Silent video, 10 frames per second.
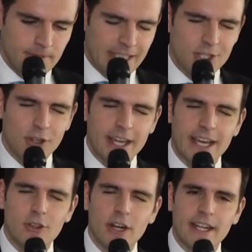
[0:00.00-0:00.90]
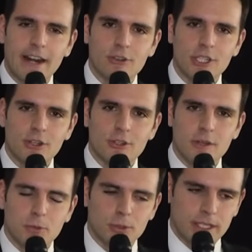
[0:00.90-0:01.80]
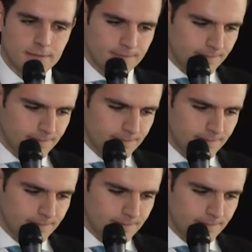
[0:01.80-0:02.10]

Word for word: es yo dejando ganar a los hijos de puta.